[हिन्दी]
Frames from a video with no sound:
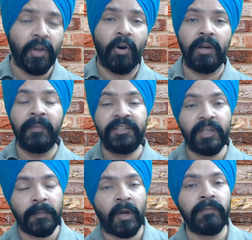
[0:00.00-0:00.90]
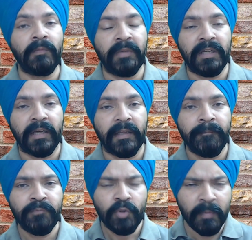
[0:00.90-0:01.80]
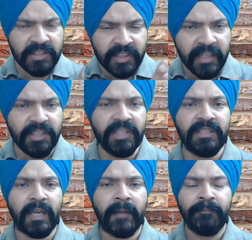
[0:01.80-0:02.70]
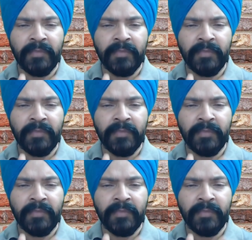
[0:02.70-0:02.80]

और मेजर प्रॉब्लम भी ना आए तो बस यही चीज़ है